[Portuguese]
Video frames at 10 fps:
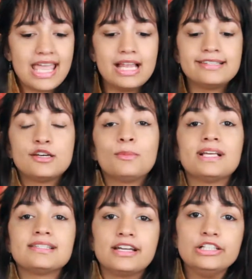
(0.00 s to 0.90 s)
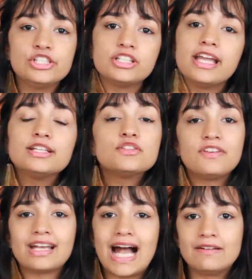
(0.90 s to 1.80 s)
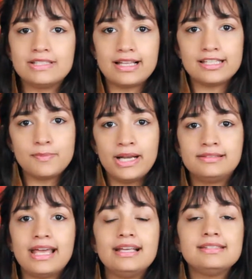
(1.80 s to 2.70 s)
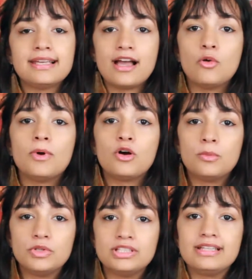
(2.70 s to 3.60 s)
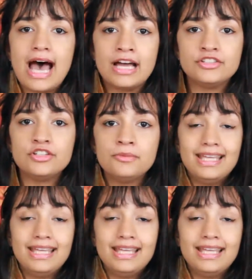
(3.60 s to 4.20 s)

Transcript: E eles são bastante identificáveis, eles pertencem a uma comunidade